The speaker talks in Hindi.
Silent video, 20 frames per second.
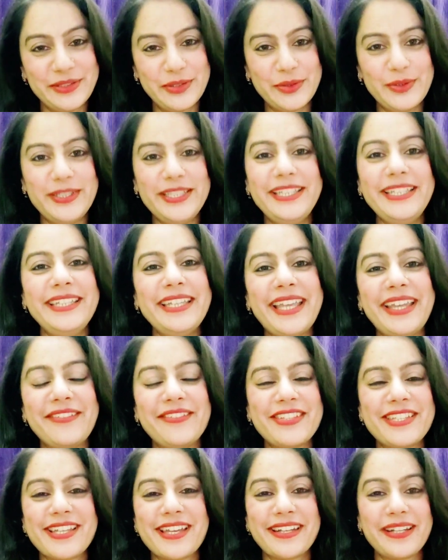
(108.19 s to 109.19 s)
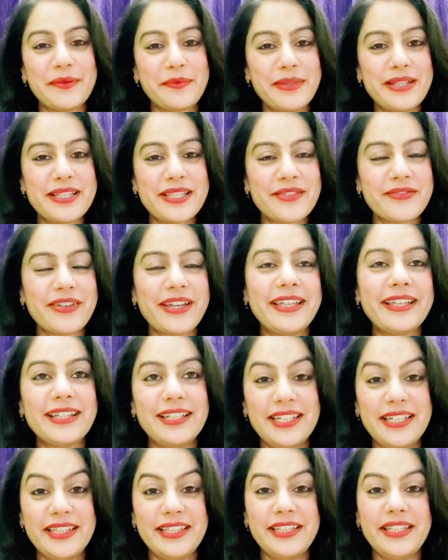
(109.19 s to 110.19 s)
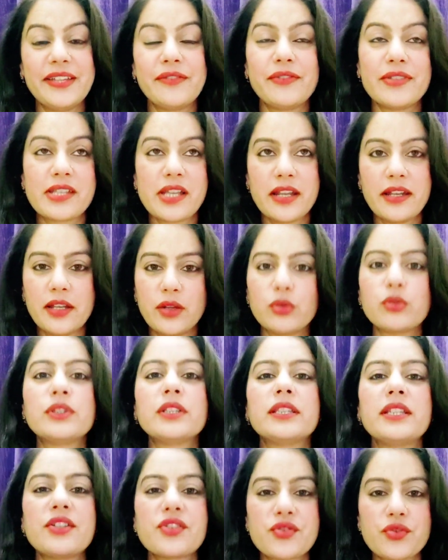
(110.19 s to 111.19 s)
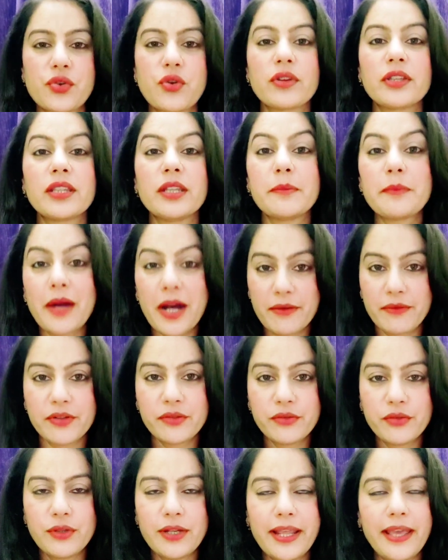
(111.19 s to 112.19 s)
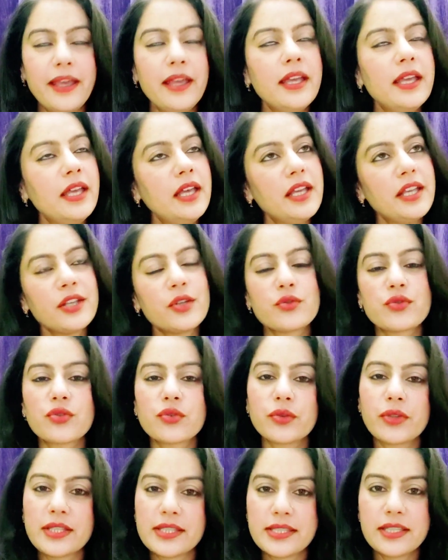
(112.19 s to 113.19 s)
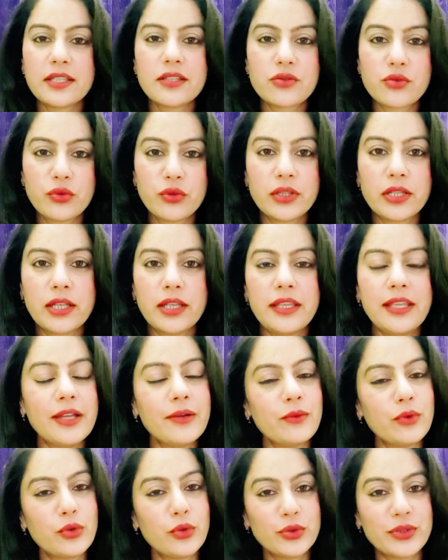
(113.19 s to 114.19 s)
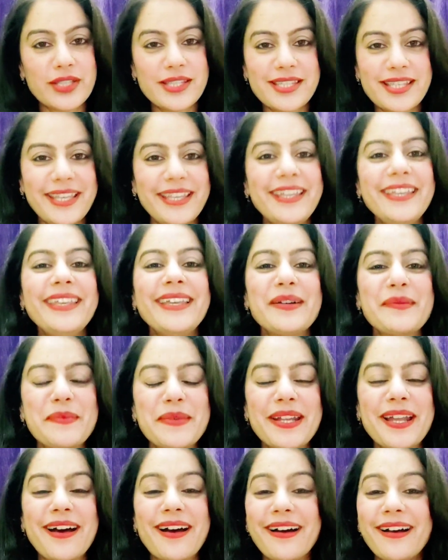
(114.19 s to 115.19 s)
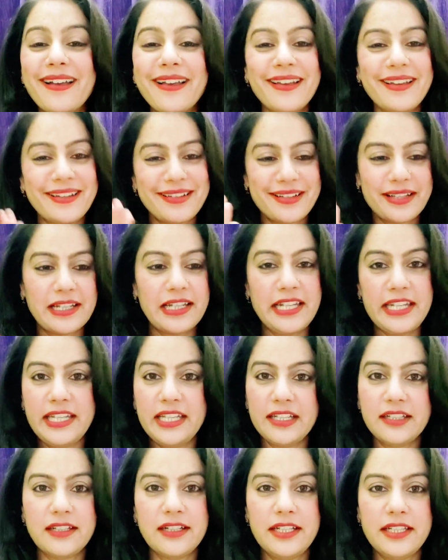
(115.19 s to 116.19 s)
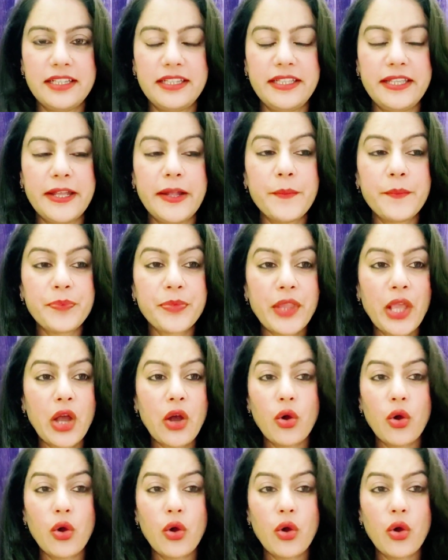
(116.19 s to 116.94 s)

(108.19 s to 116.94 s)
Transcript: खुद ही ये विजाइना अपनी सफाई कर लेती है विजाइना खुद इतनी स्ट्रांग इतनी पावरफुल है कि उसको किसी की ज़रूरत नहीं है वो खुद से ही अपना क्लीनिंग कर लेती है